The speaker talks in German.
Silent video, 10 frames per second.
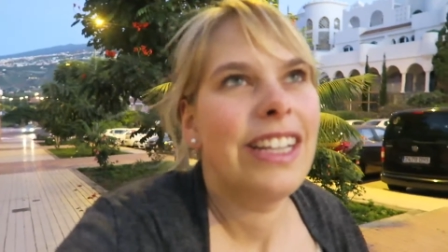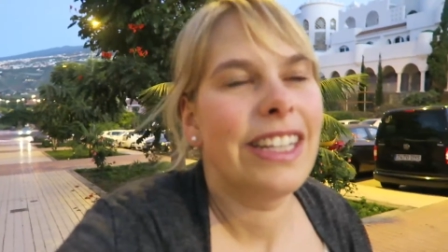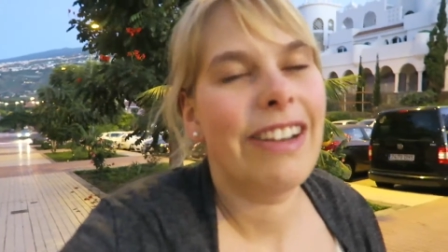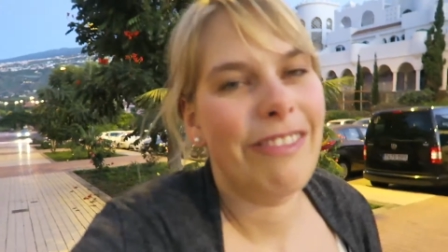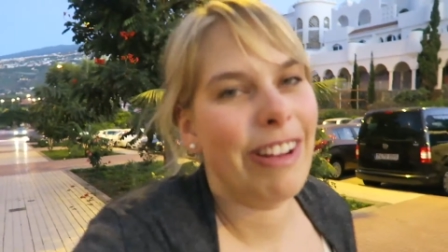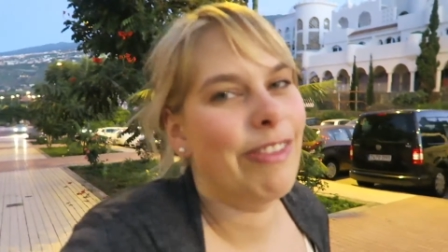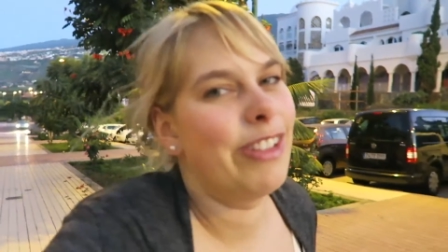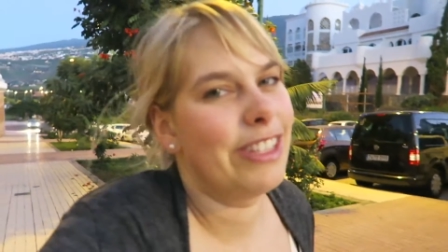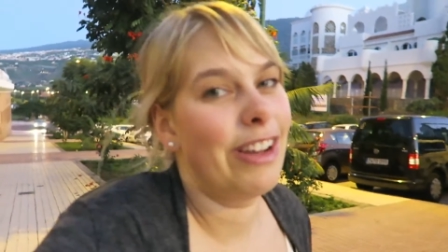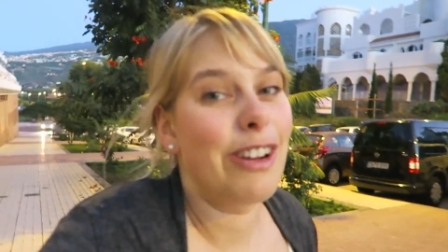dann werden
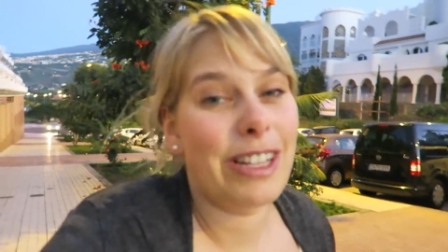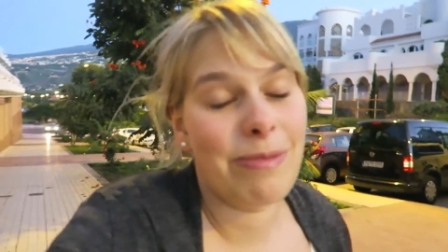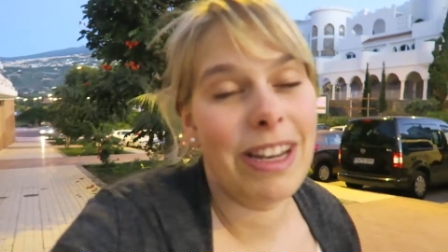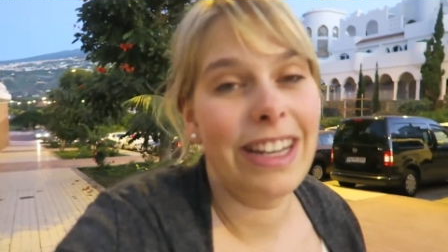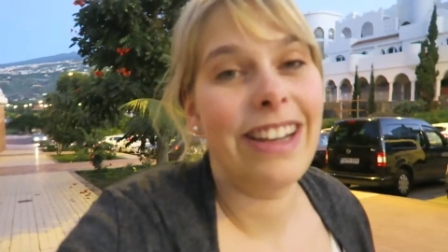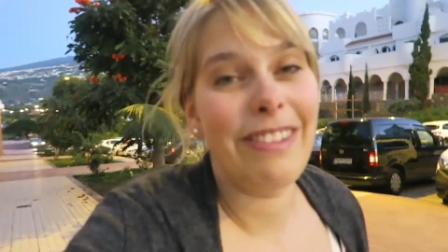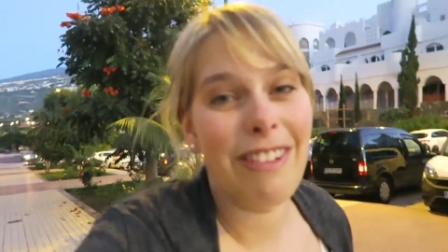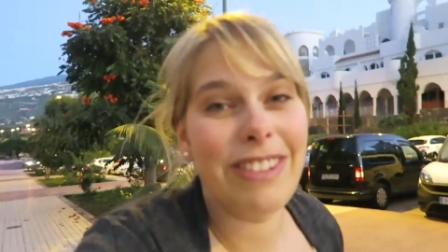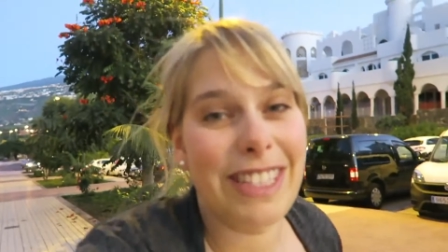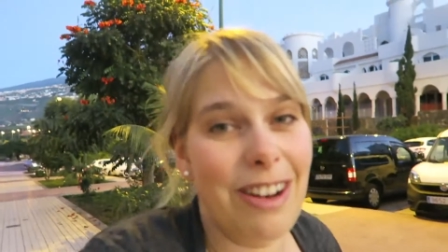wir uns auch erstmal hinlegen,
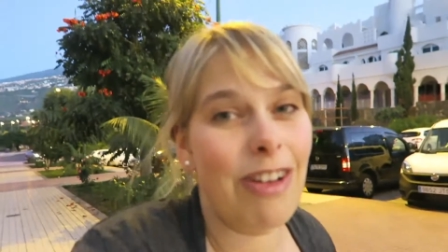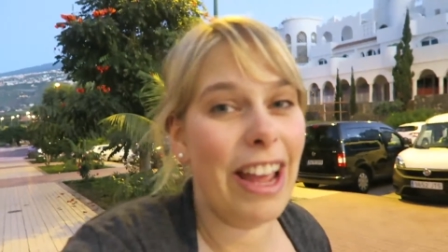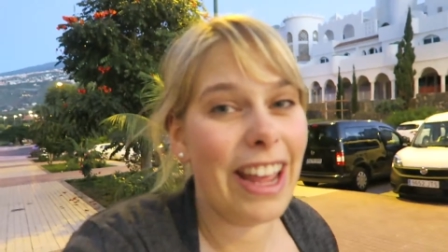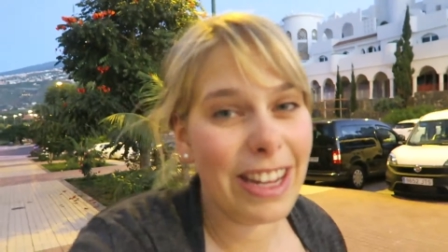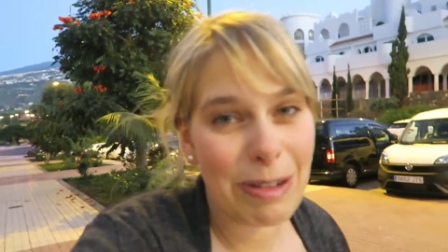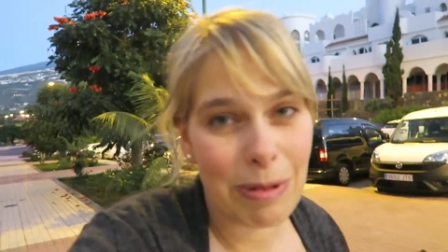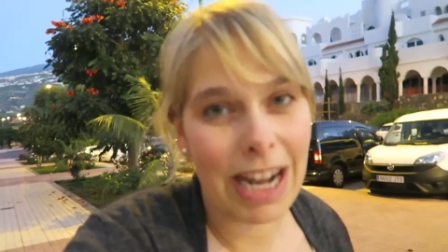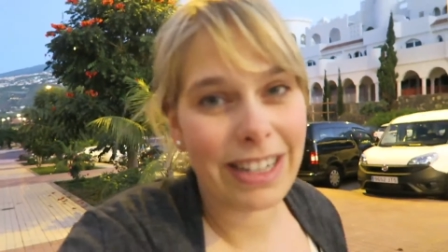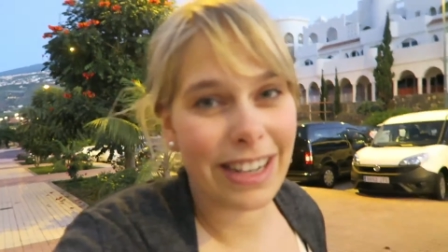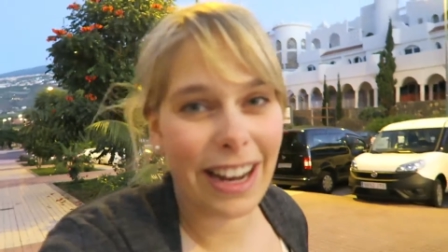weil wir sind auch echt
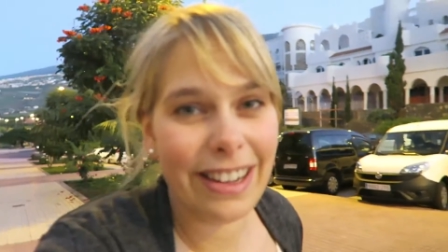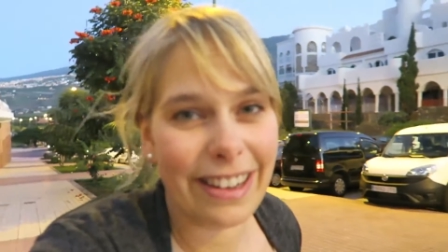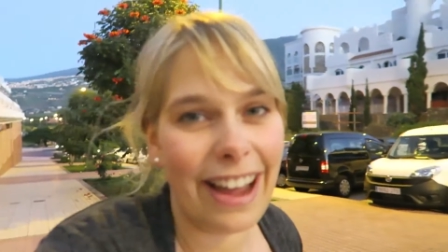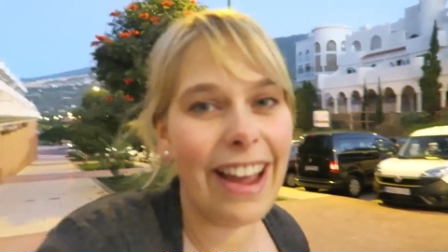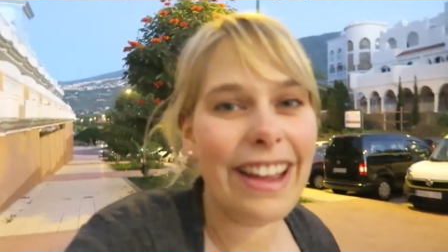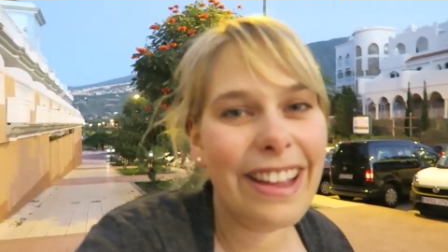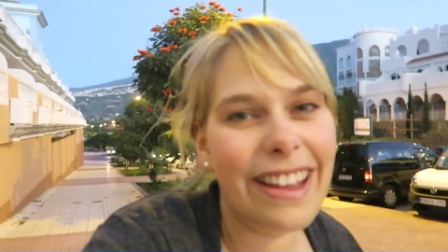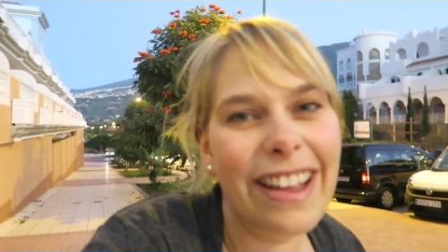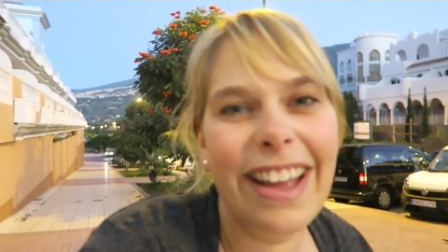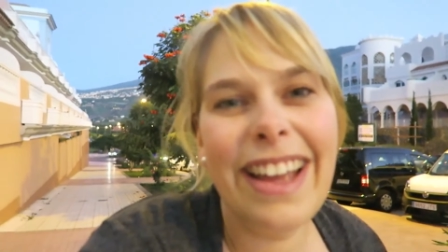platt, alle drei.
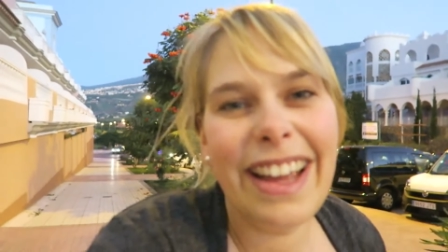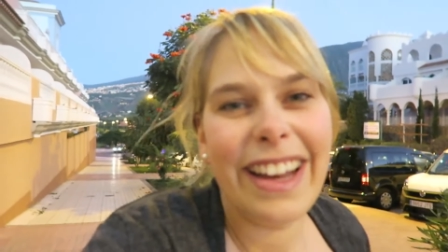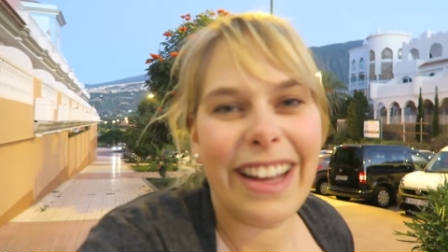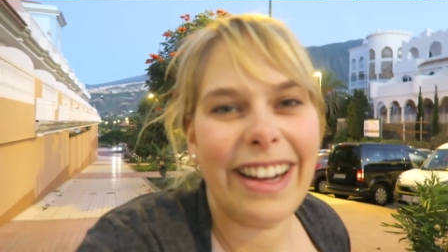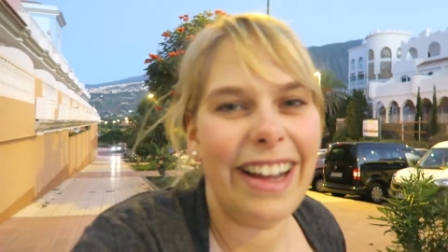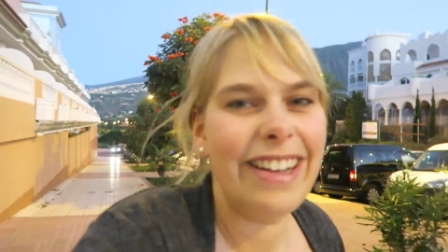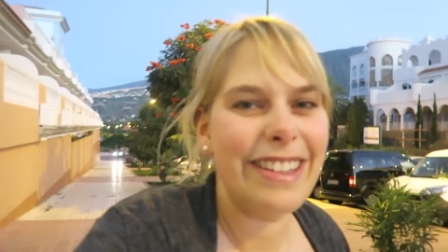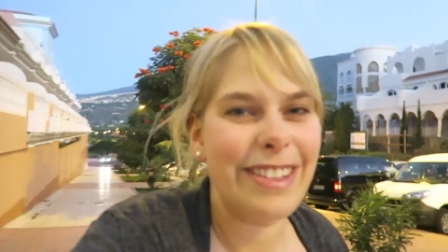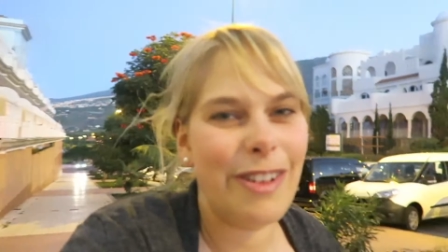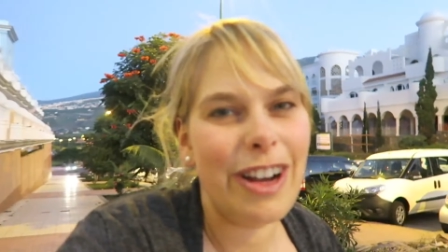Der
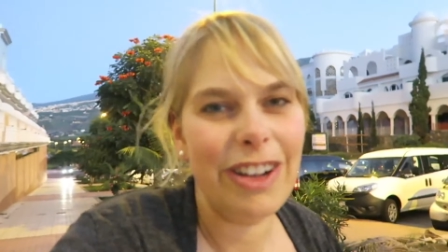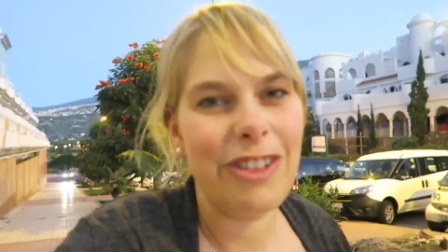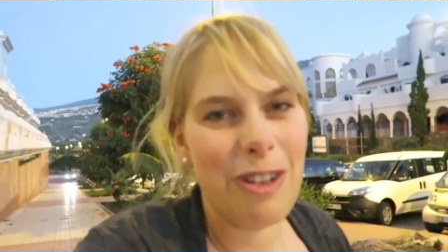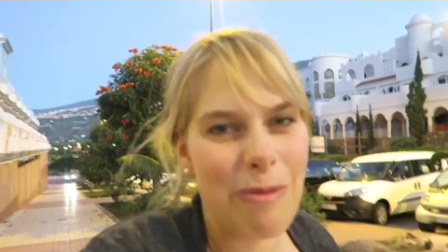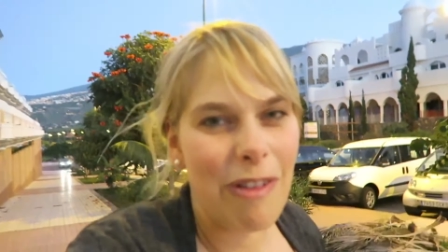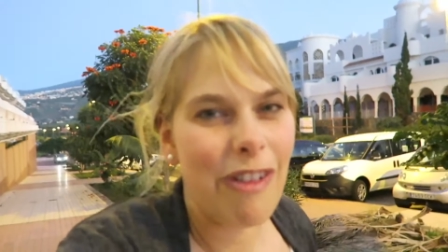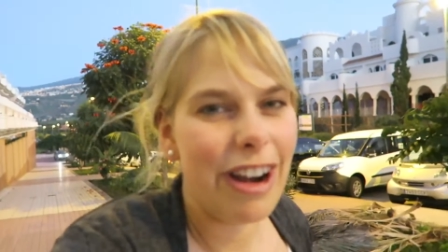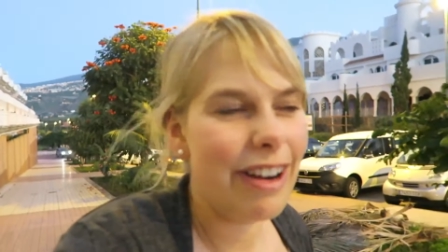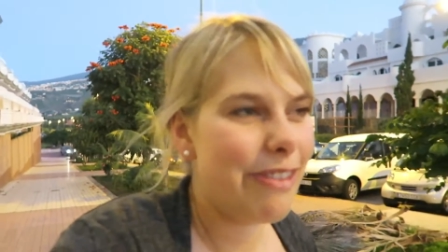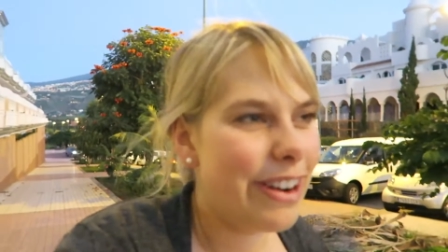Kleine ist noch ganz schön
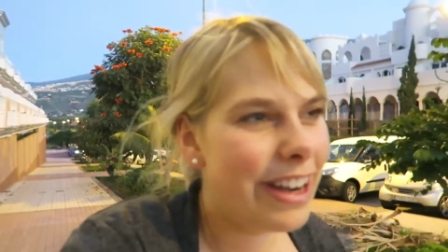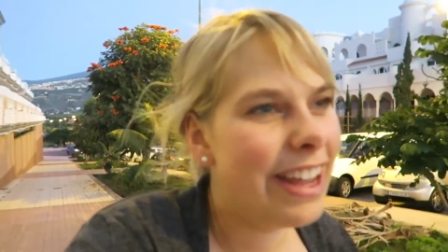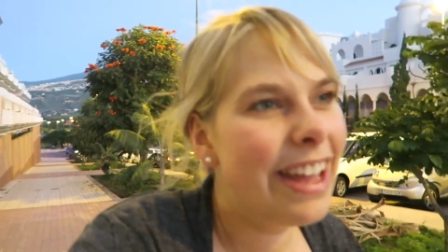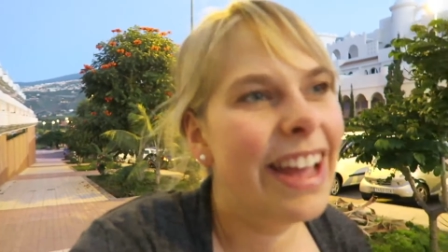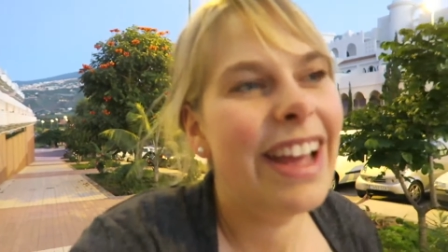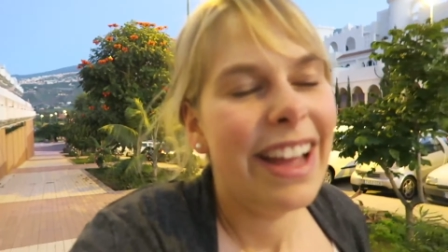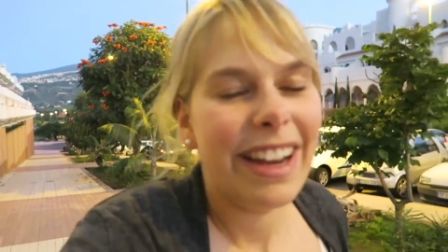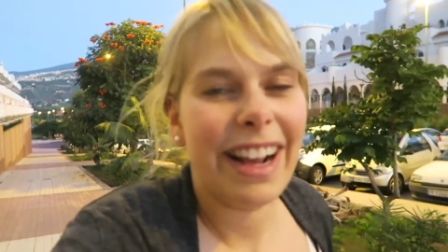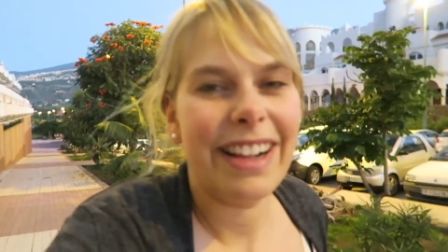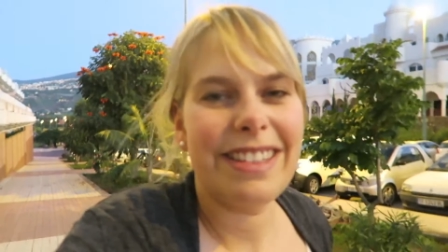überfordert von
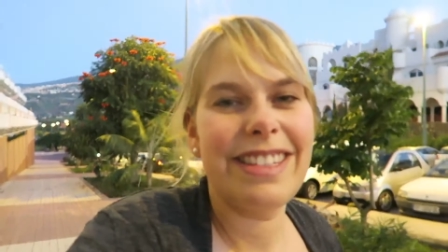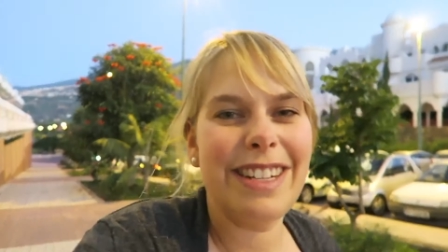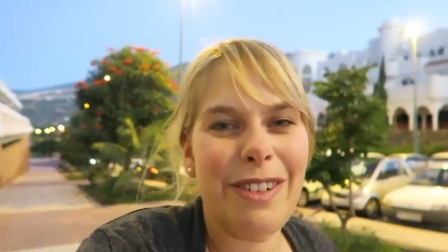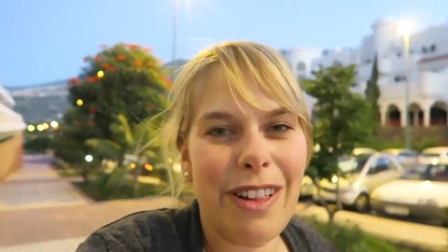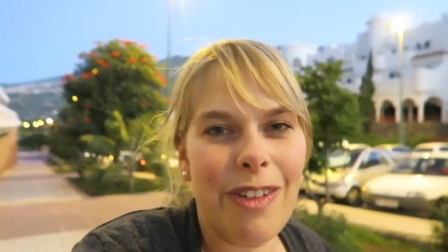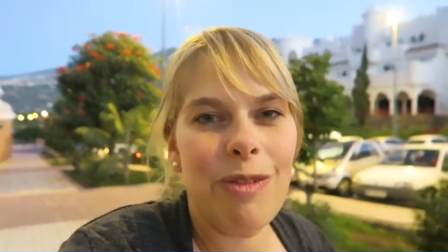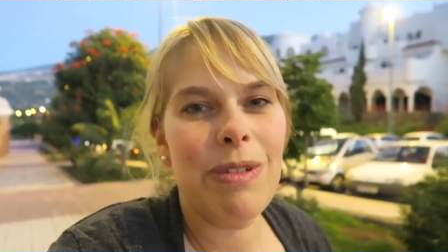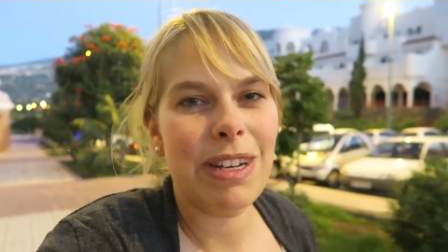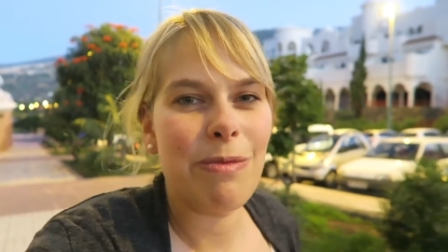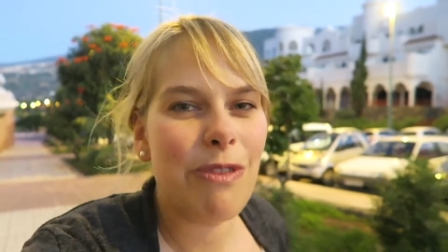der ganzen Situation
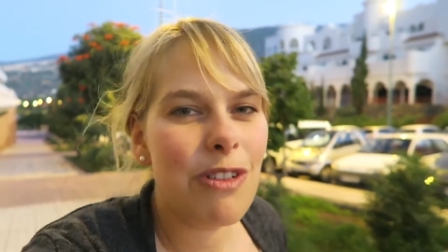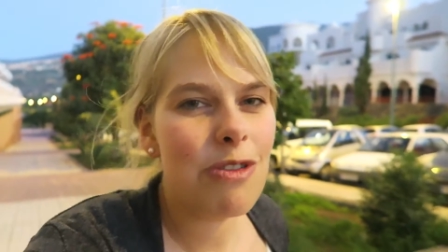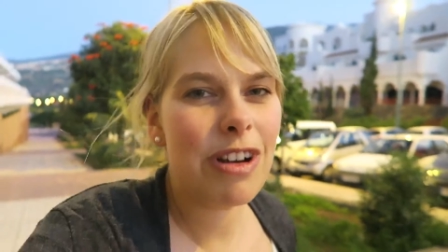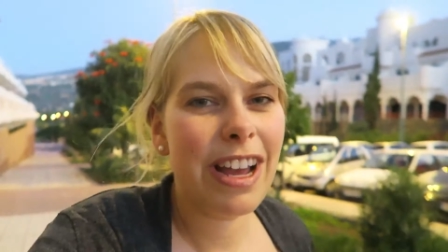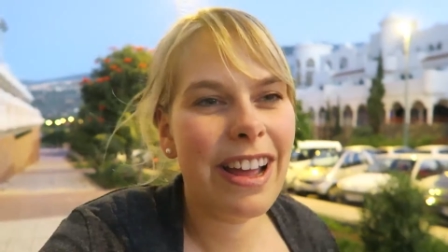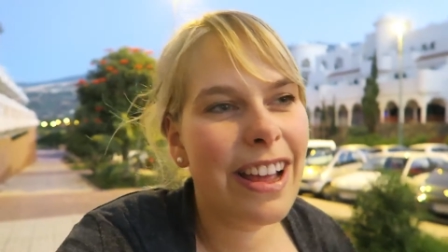mit dem Flug.